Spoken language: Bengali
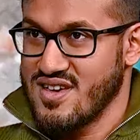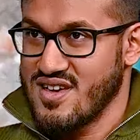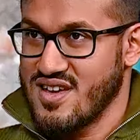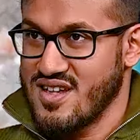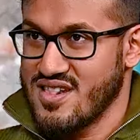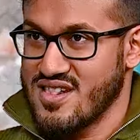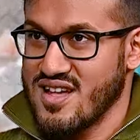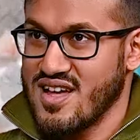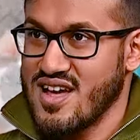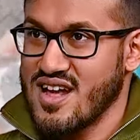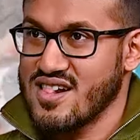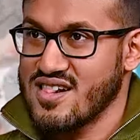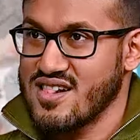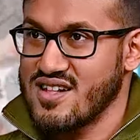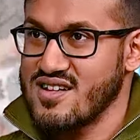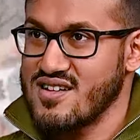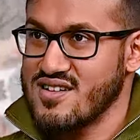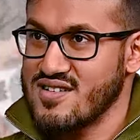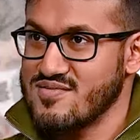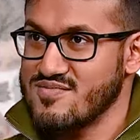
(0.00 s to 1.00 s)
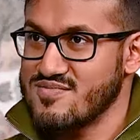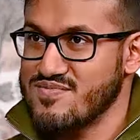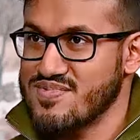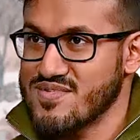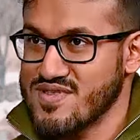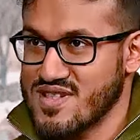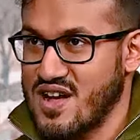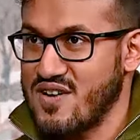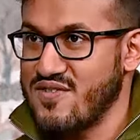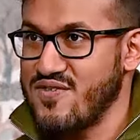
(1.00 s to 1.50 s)
এটা একটা
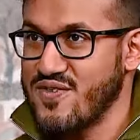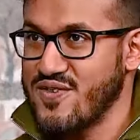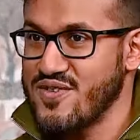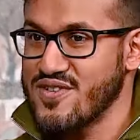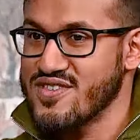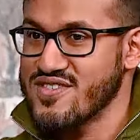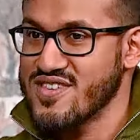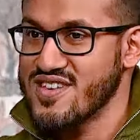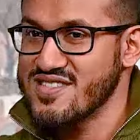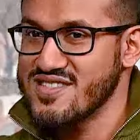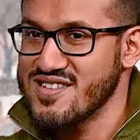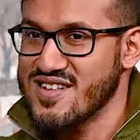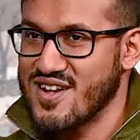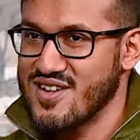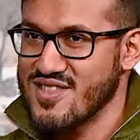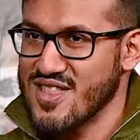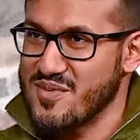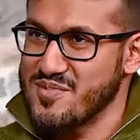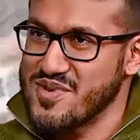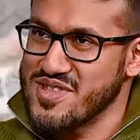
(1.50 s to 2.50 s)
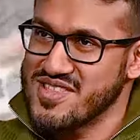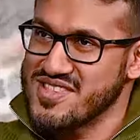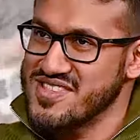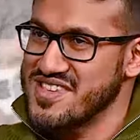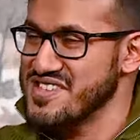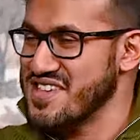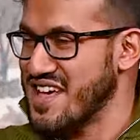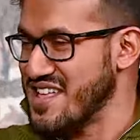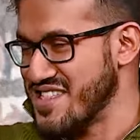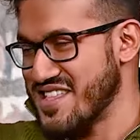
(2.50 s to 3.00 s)
টাফ কোয়েশ্চেন কারণ আমি নিজে
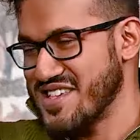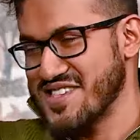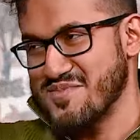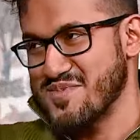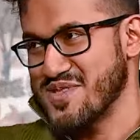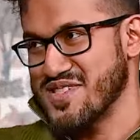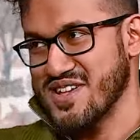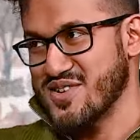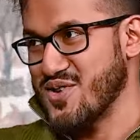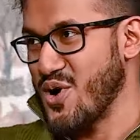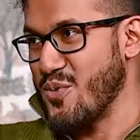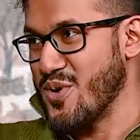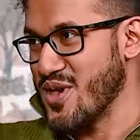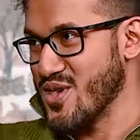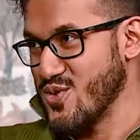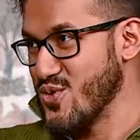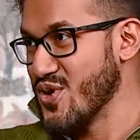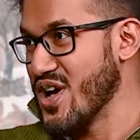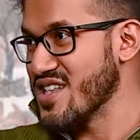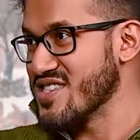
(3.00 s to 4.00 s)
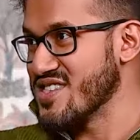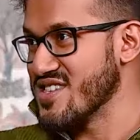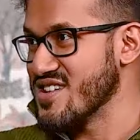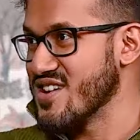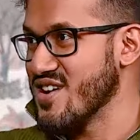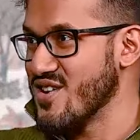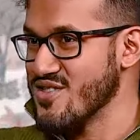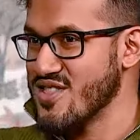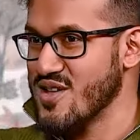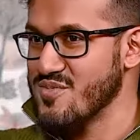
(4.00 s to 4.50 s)
জানি না যে আমি ঠিক কবে ঢুকেছি
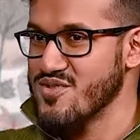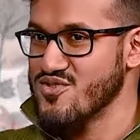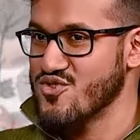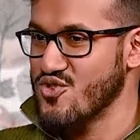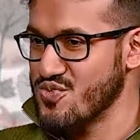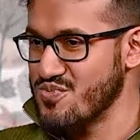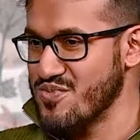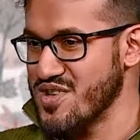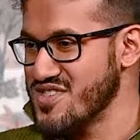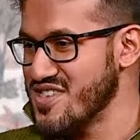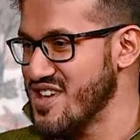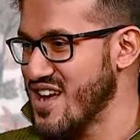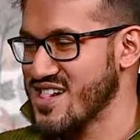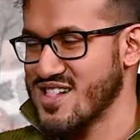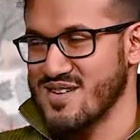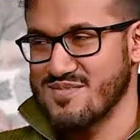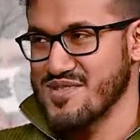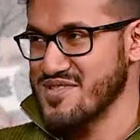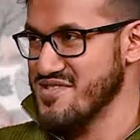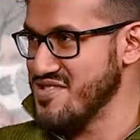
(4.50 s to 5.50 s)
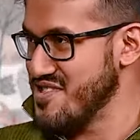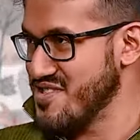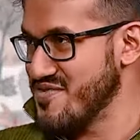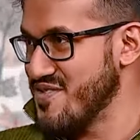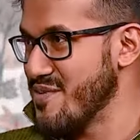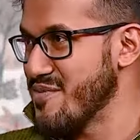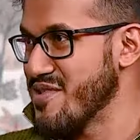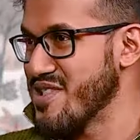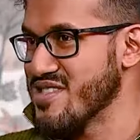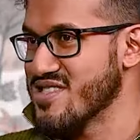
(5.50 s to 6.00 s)
কারণ আমি জন্মেছি একটা বিজনেস
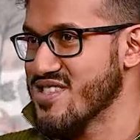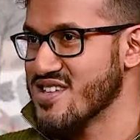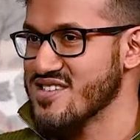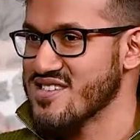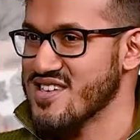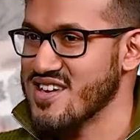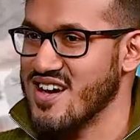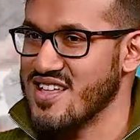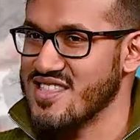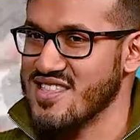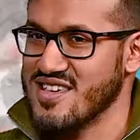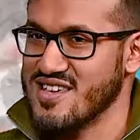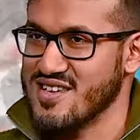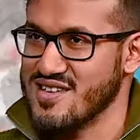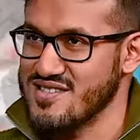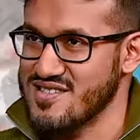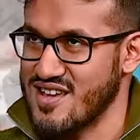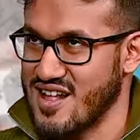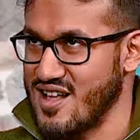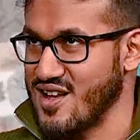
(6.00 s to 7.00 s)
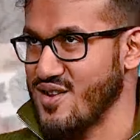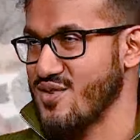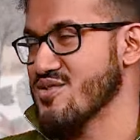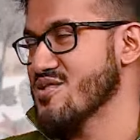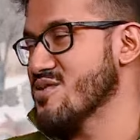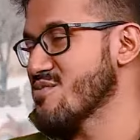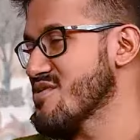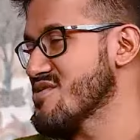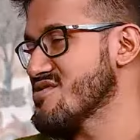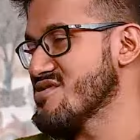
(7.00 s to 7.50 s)
ফ্যামিলিতে সেখানে
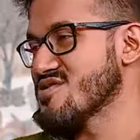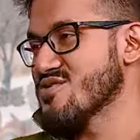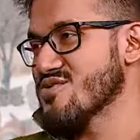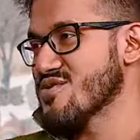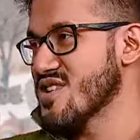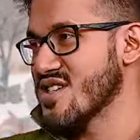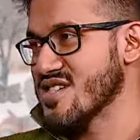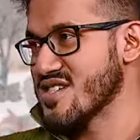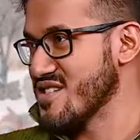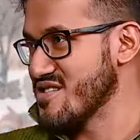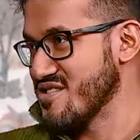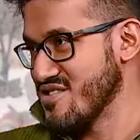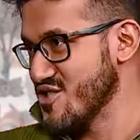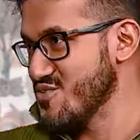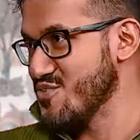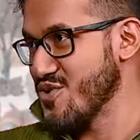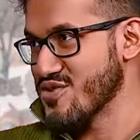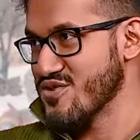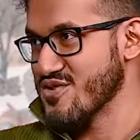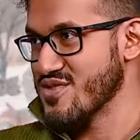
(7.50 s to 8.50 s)
সারাক্ষণই বিজনেস ওরিয়েন্টেড জিনিসপত্র